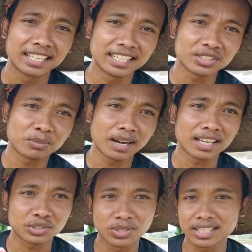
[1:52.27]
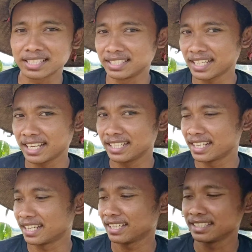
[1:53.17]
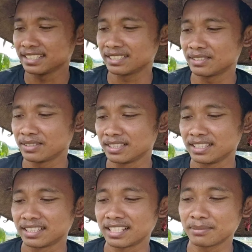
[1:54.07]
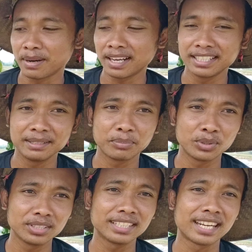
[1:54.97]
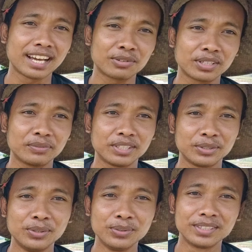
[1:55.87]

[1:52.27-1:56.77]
adanya cuma langsung hasilnya ini ya dan semangka ini pun tidak aku review